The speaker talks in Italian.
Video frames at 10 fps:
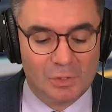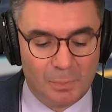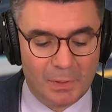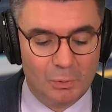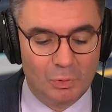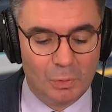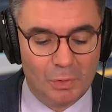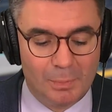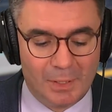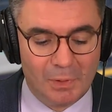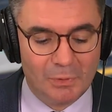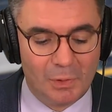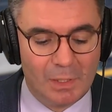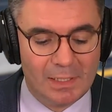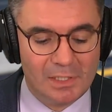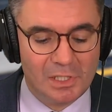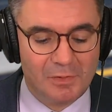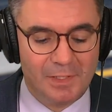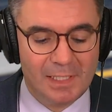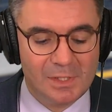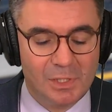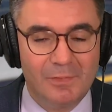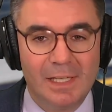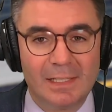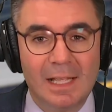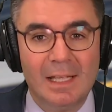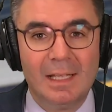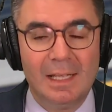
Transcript: soprattutto per quanto riguarda la certificazione verde